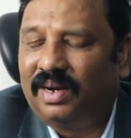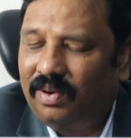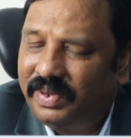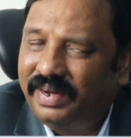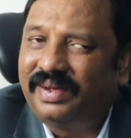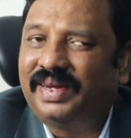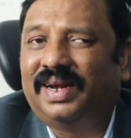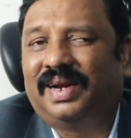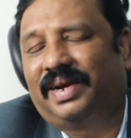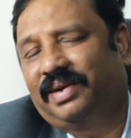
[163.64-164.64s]
కాబట్టి
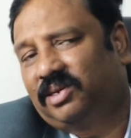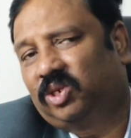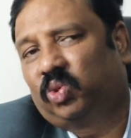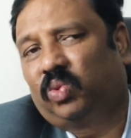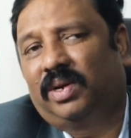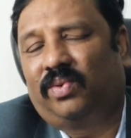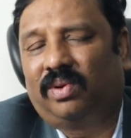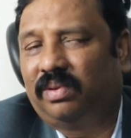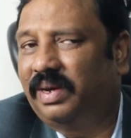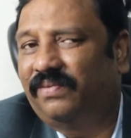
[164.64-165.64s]
రియల్గా ఇంట్రెస్ట్
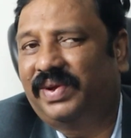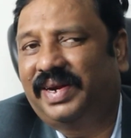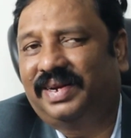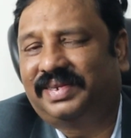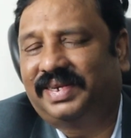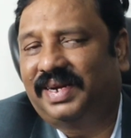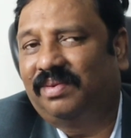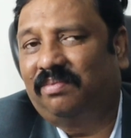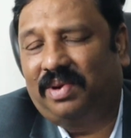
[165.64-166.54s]
ఉండేవాళ్ళు ఎవరైనా సరే